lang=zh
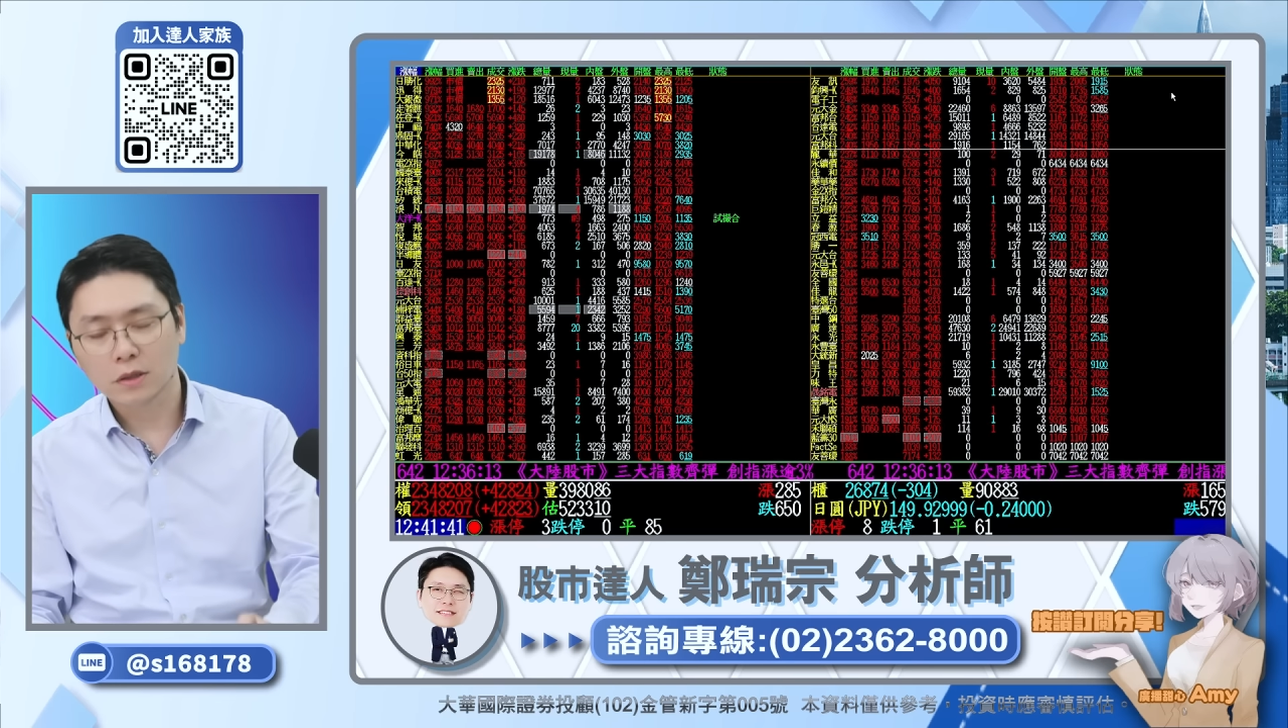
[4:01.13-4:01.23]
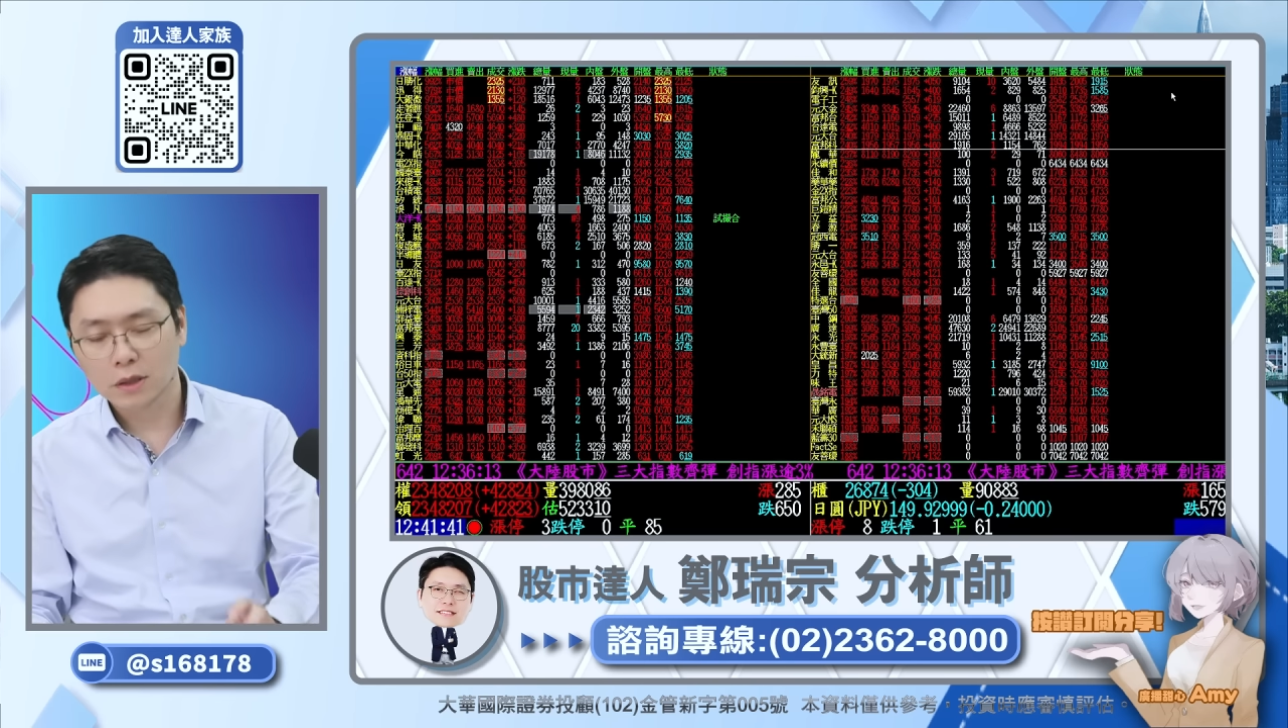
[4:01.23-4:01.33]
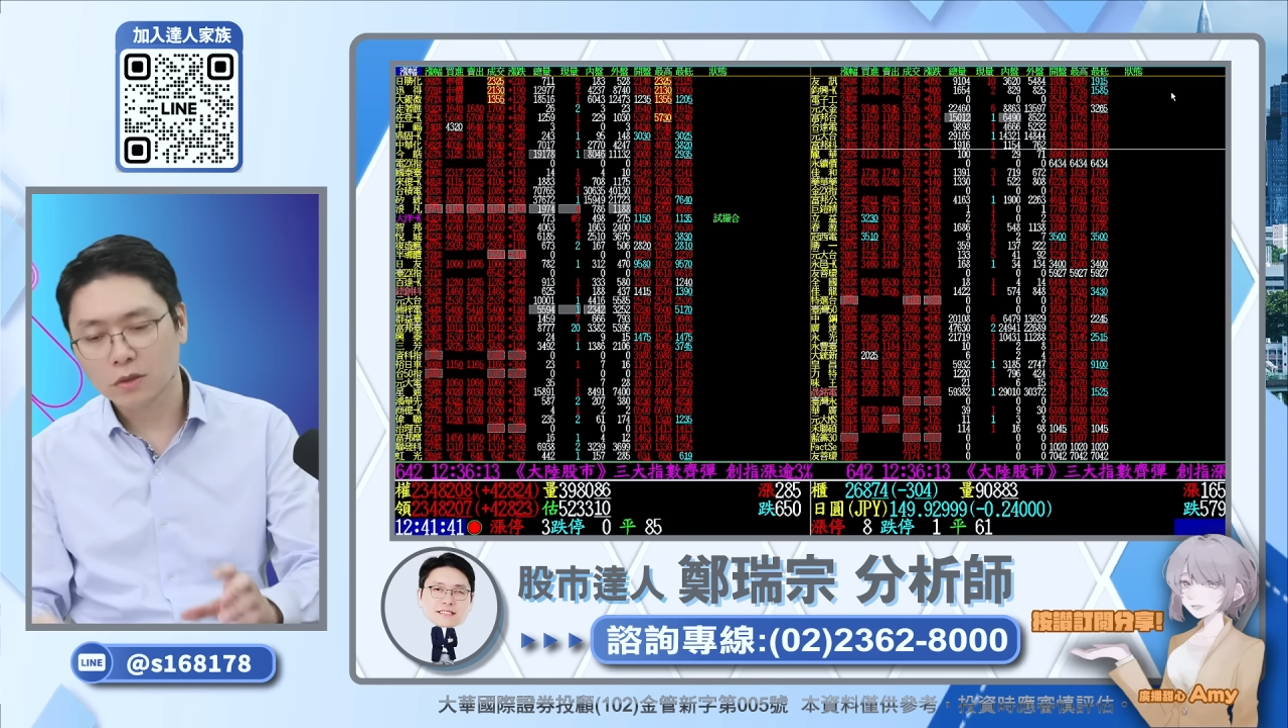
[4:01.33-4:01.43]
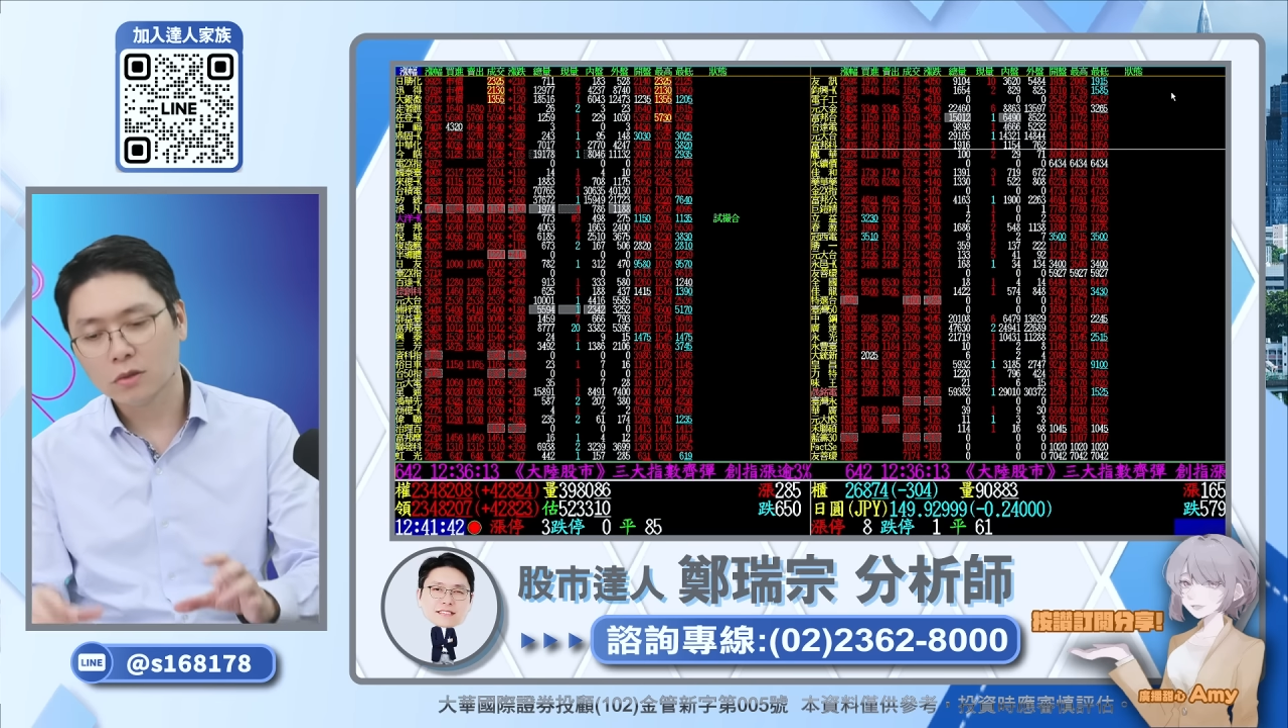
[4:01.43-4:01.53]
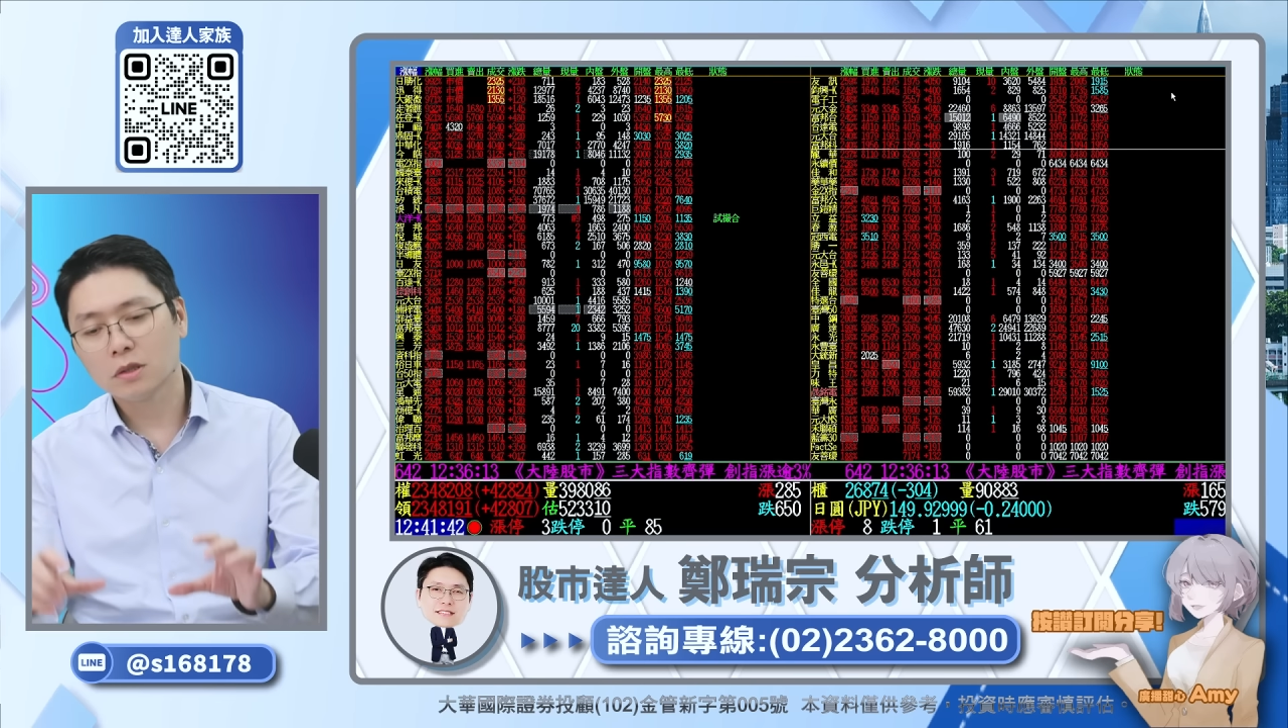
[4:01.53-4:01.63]

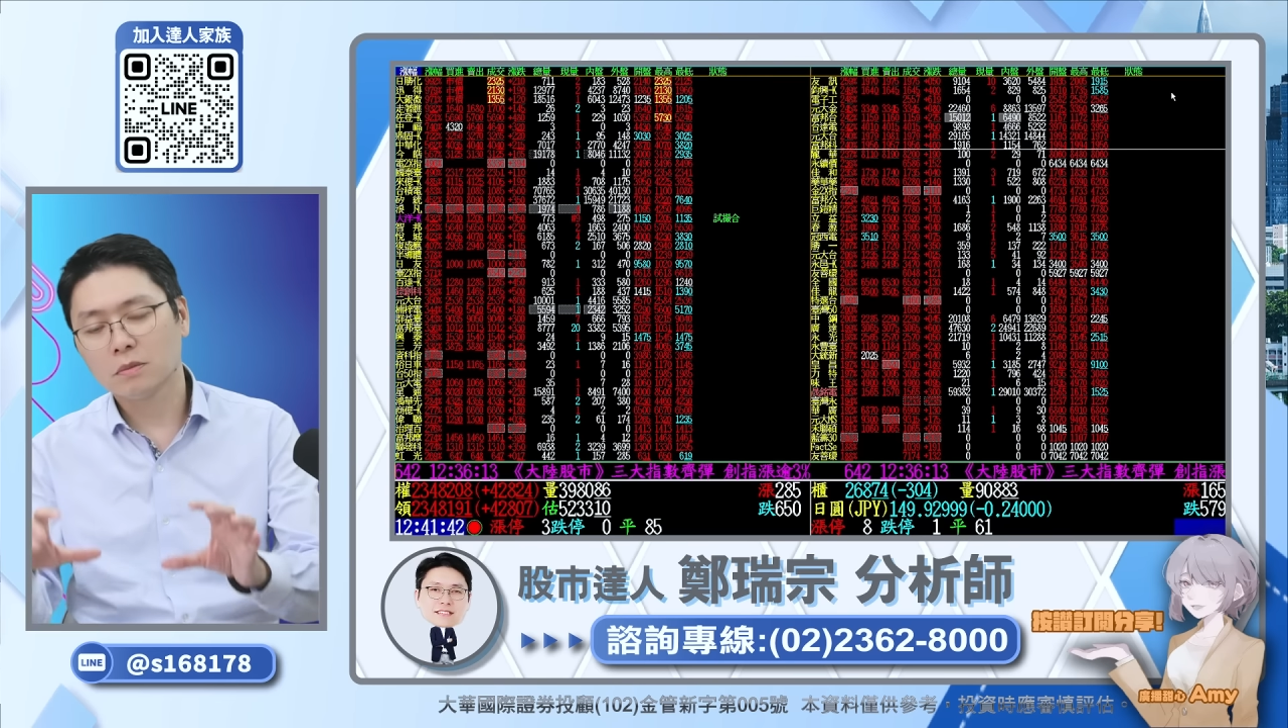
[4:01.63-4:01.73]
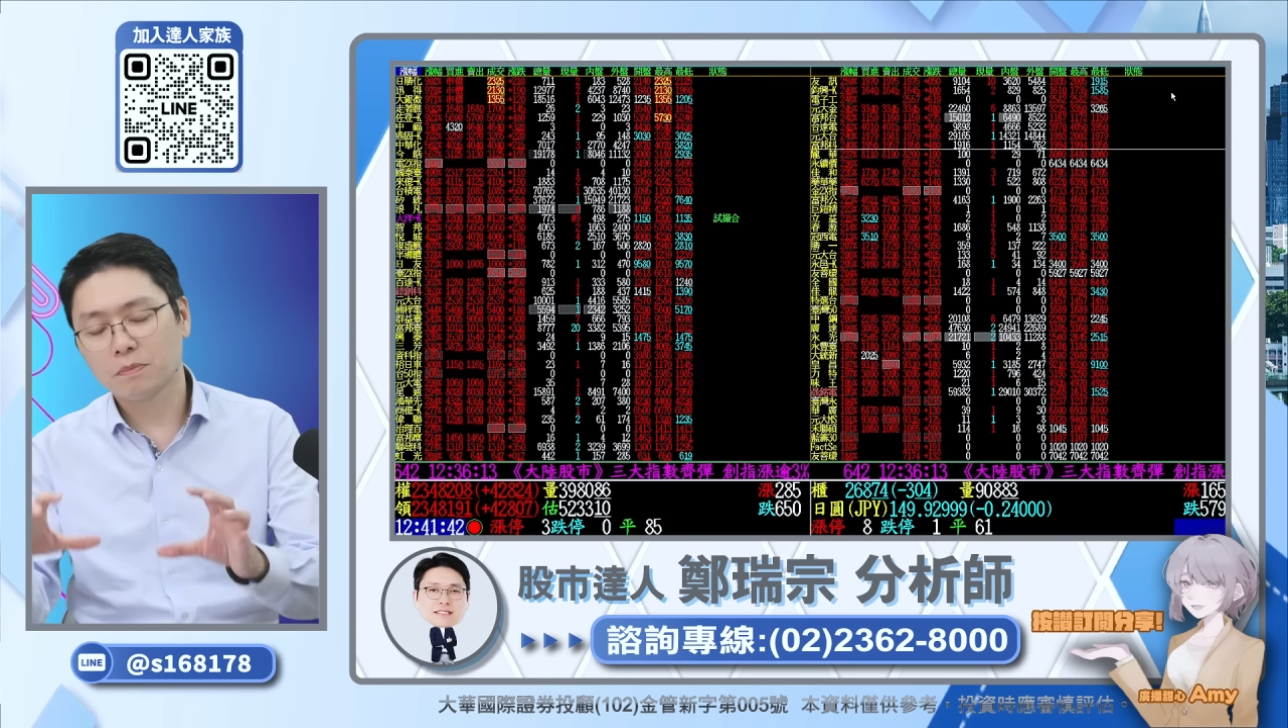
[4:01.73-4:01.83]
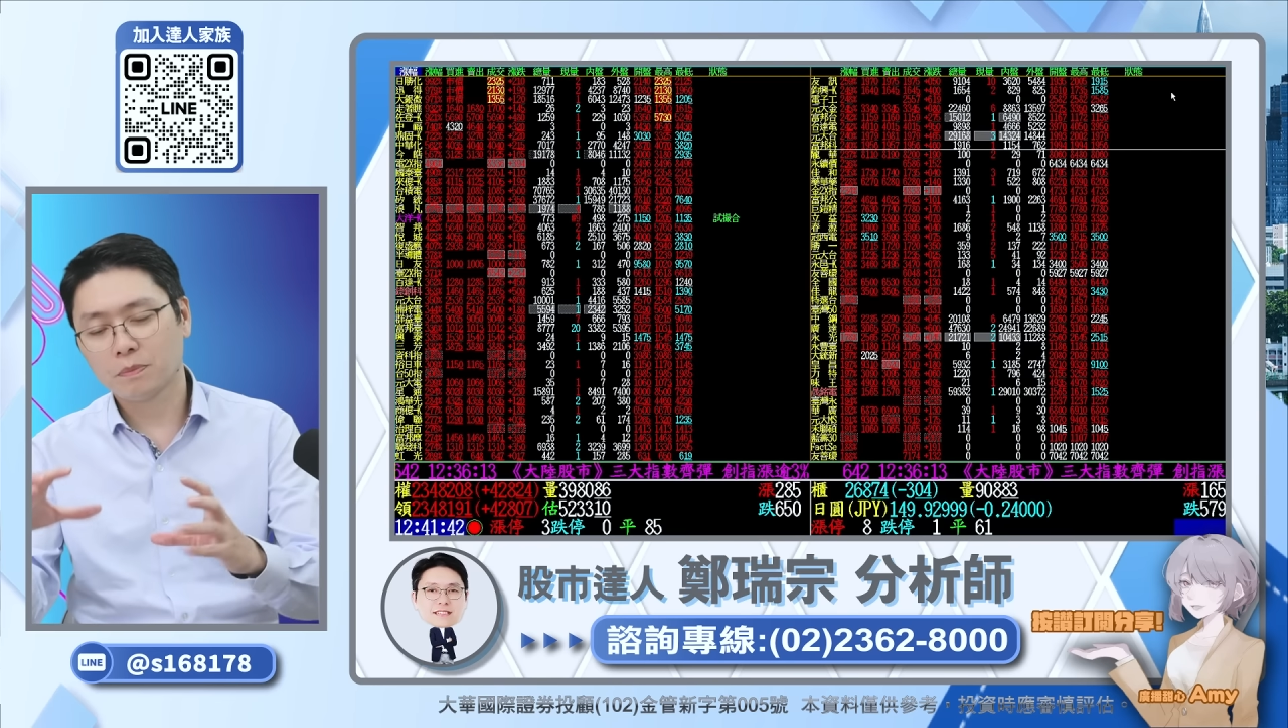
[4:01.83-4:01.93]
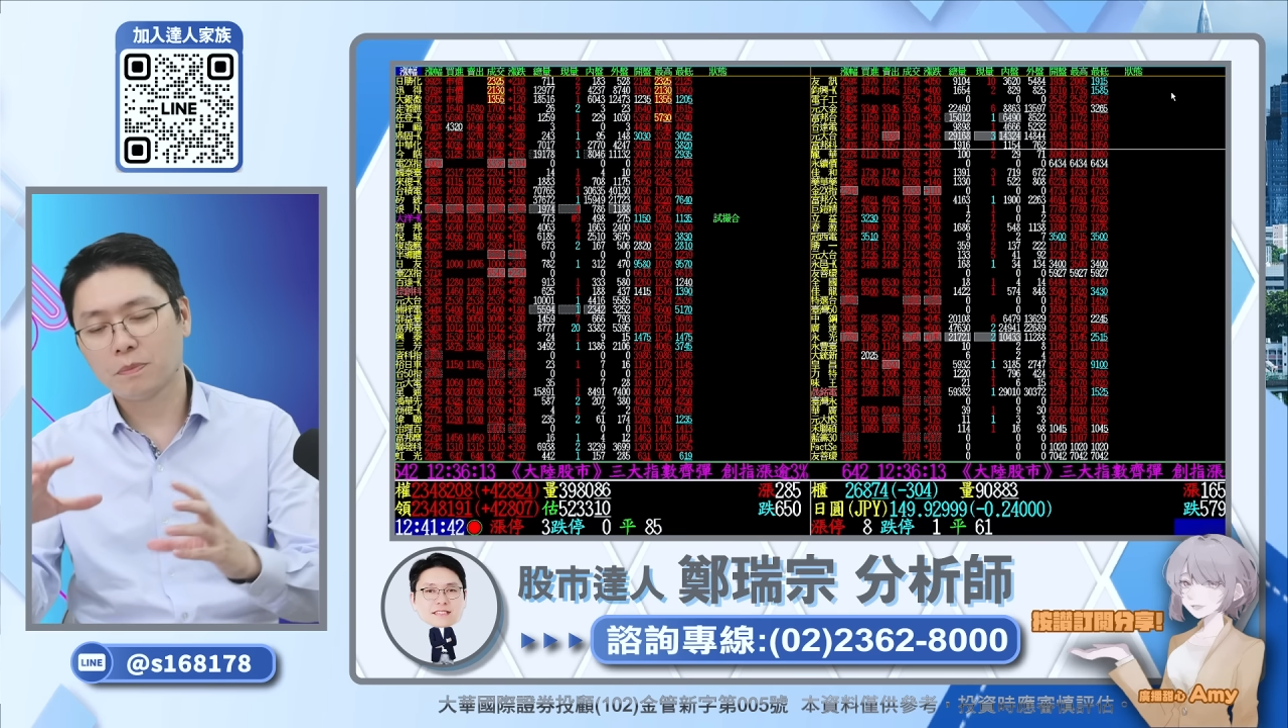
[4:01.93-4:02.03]
间，就是。